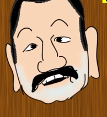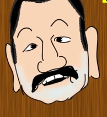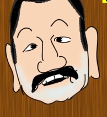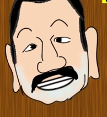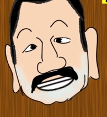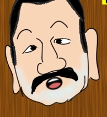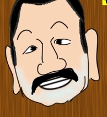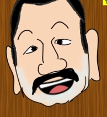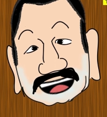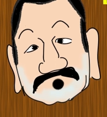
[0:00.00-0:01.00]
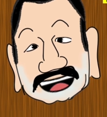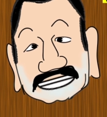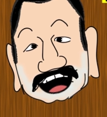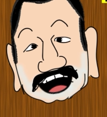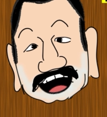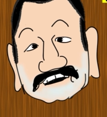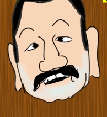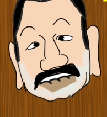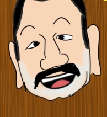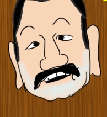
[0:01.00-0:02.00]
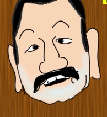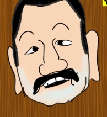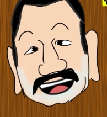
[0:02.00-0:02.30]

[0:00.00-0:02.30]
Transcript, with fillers: 圧倒的に女性の投稿、